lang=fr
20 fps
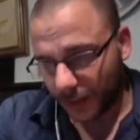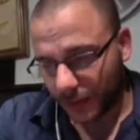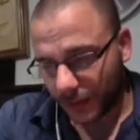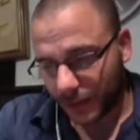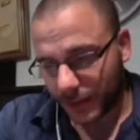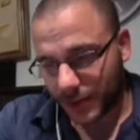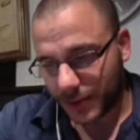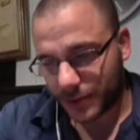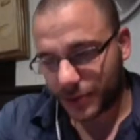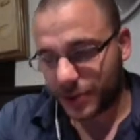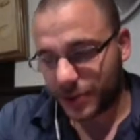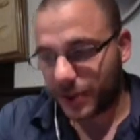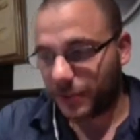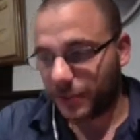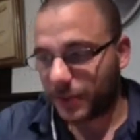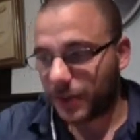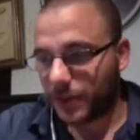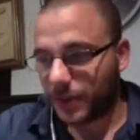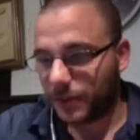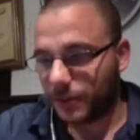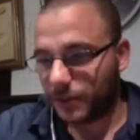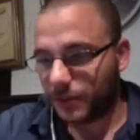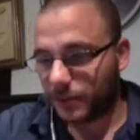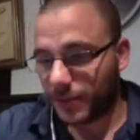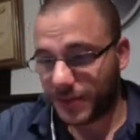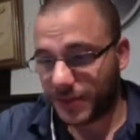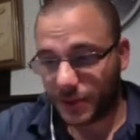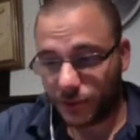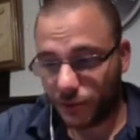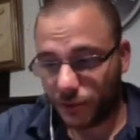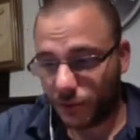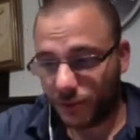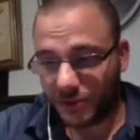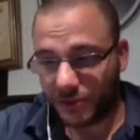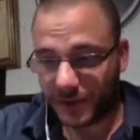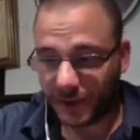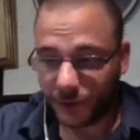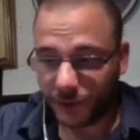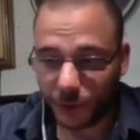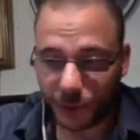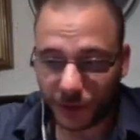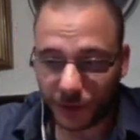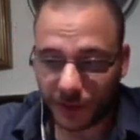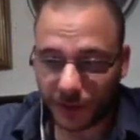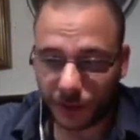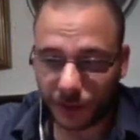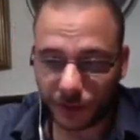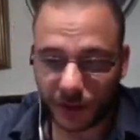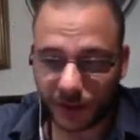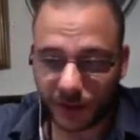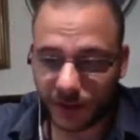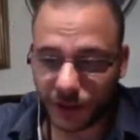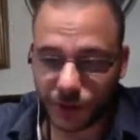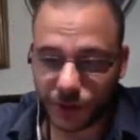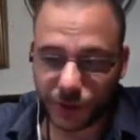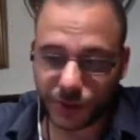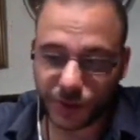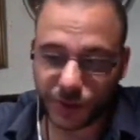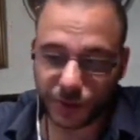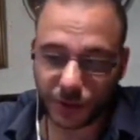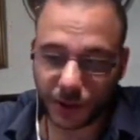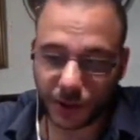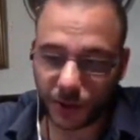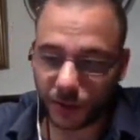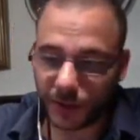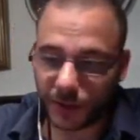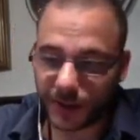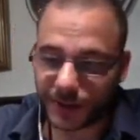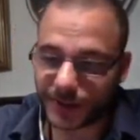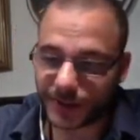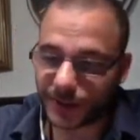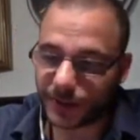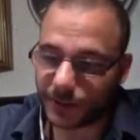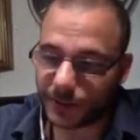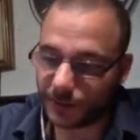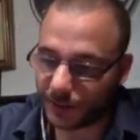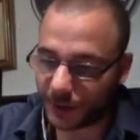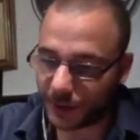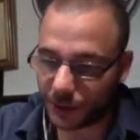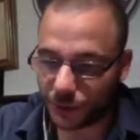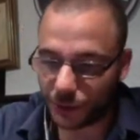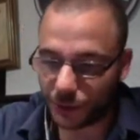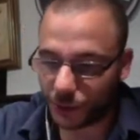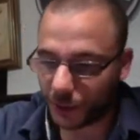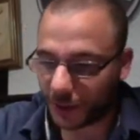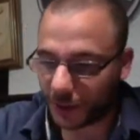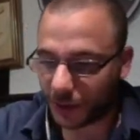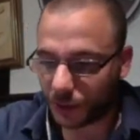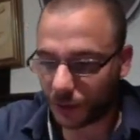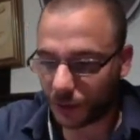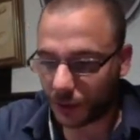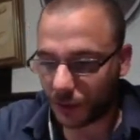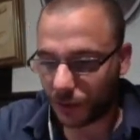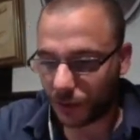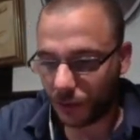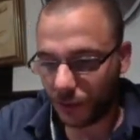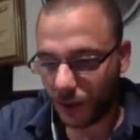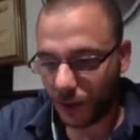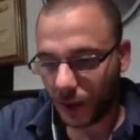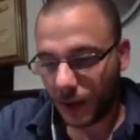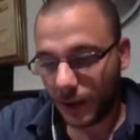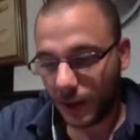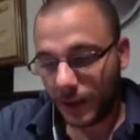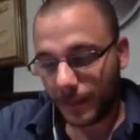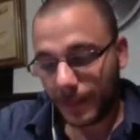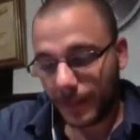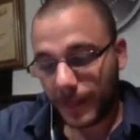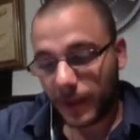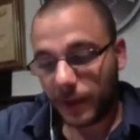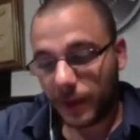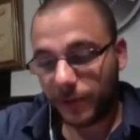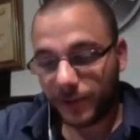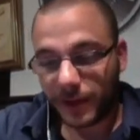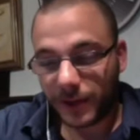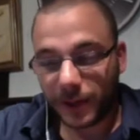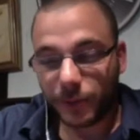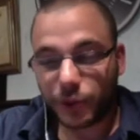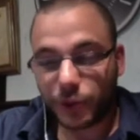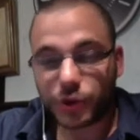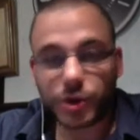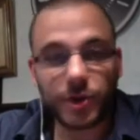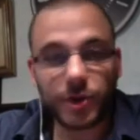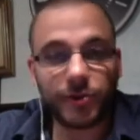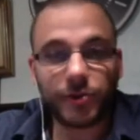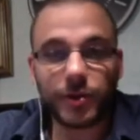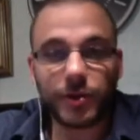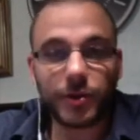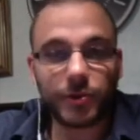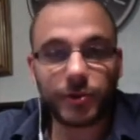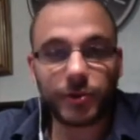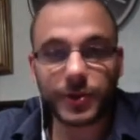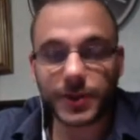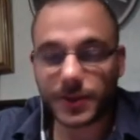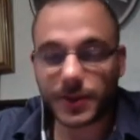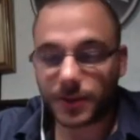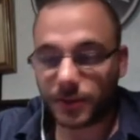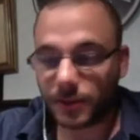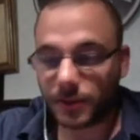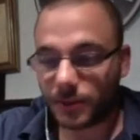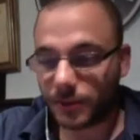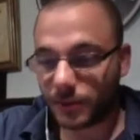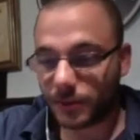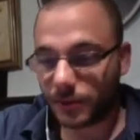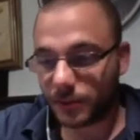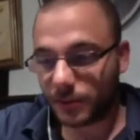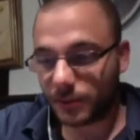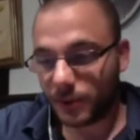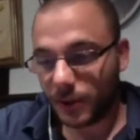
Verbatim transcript: Qu'est-ce que j'avais pris Bah, c'est tout. En fait, un vieux pantalon, des vieilles chaussures qui ont cassé euh, dès que je me suis pris trois coups. Et finalement, je l'ai fait en fait sans.